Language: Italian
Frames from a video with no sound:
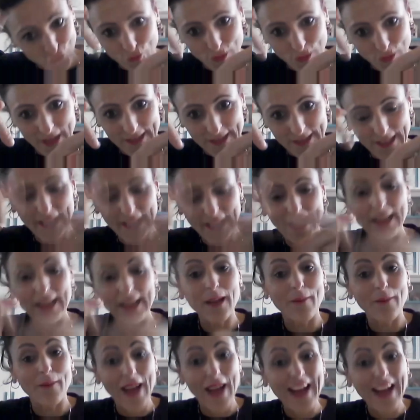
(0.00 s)
durante la
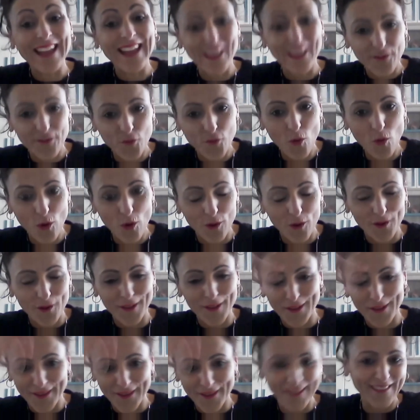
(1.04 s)
gara ma anche
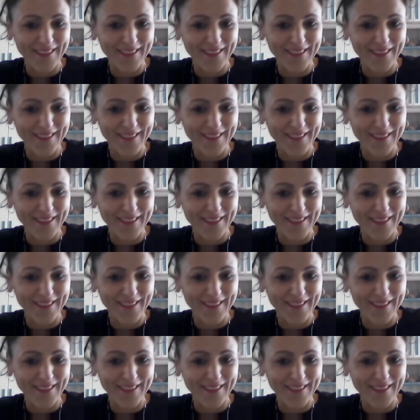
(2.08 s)
fuori.